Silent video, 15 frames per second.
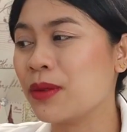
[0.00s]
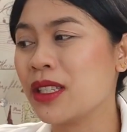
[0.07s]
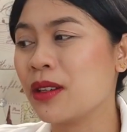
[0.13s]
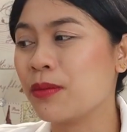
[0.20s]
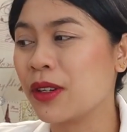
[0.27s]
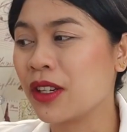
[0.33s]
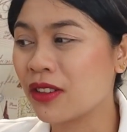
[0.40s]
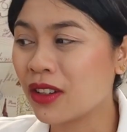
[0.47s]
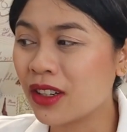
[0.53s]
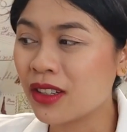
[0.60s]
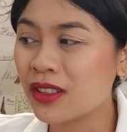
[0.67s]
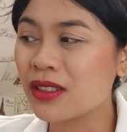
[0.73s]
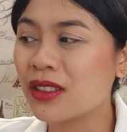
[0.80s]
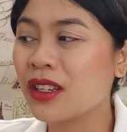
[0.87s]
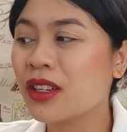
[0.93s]
Pacific
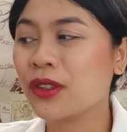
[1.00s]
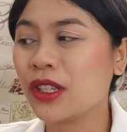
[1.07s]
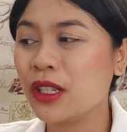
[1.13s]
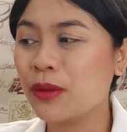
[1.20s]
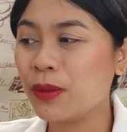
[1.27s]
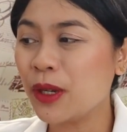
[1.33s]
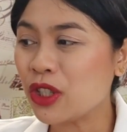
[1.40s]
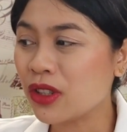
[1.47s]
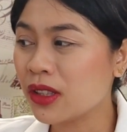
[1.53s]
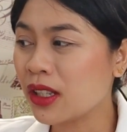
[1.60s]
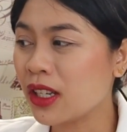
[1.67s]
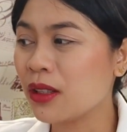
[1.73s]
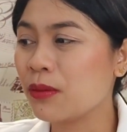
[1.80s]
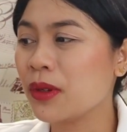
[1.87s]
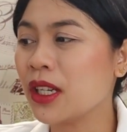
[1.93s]
Cross for inpatient
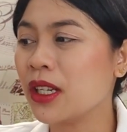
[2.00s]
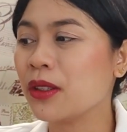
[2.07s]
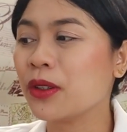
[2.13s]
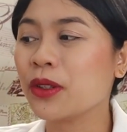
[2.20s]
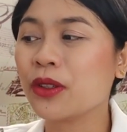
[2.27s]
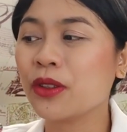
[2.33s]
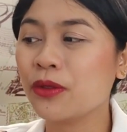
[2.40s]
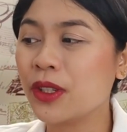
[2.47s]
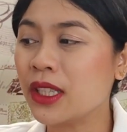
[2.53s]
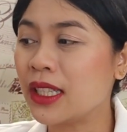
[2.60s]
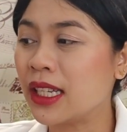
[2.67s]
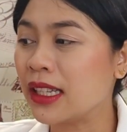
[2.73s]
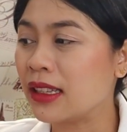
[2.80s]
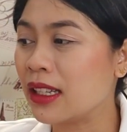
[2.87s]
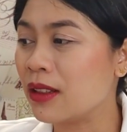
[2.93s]
treatment or
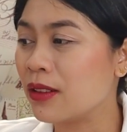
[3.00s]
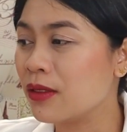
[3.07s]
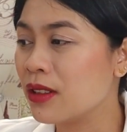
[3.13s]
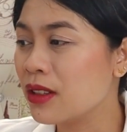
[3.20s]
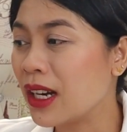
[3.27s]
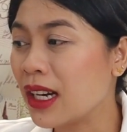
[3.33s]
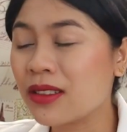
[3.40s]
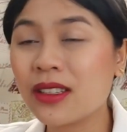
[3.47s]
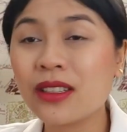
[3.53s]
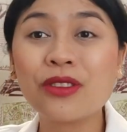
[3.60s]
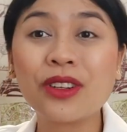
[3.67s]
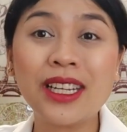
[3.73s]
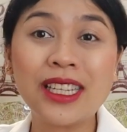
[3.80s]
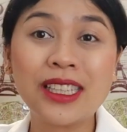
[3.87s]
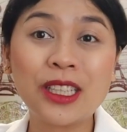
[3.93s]
COVID-19
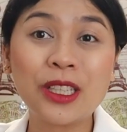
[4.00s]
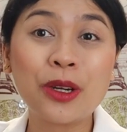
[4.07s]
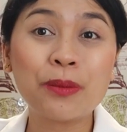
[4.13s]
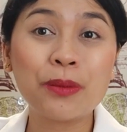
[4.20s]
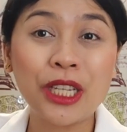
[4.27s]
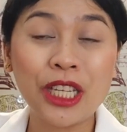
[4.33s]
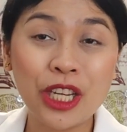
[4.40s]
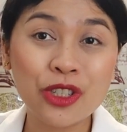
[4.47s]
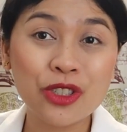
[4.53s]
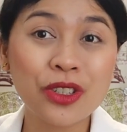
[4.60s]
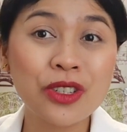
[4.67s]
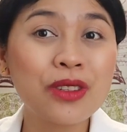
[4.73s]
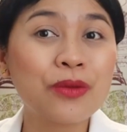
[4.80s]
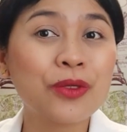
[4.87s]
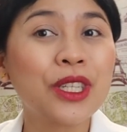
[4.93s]
vaccine-related
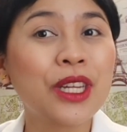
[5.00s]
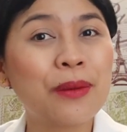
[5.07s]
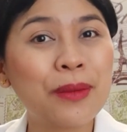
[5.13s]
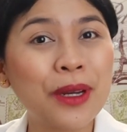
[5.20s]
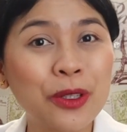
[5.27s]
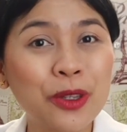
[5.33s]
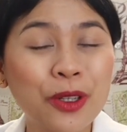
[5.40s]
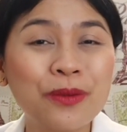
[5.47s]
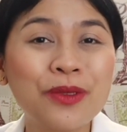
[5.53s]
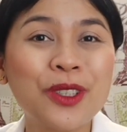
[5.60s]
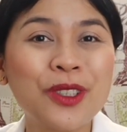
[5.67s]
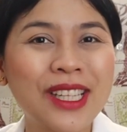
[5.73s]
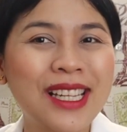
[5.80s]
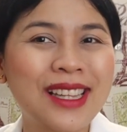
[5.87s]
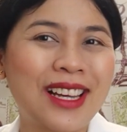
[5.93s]
complications for the amount of
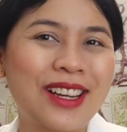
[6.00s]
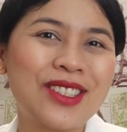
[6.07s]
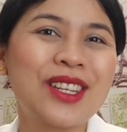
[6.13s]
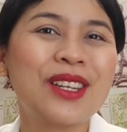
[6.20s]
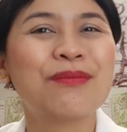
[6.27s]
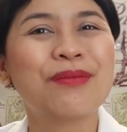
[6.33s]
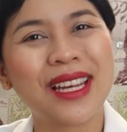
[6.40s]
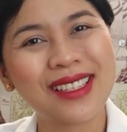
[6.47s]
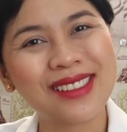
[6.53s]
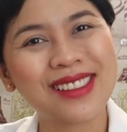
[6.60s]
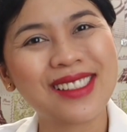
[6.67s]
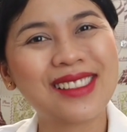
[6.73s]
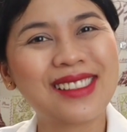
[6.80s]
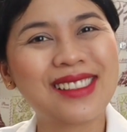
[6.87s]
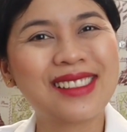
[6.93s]
30,000
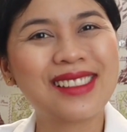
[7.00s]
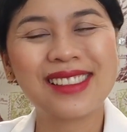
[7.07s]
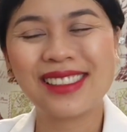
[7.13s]
pesos.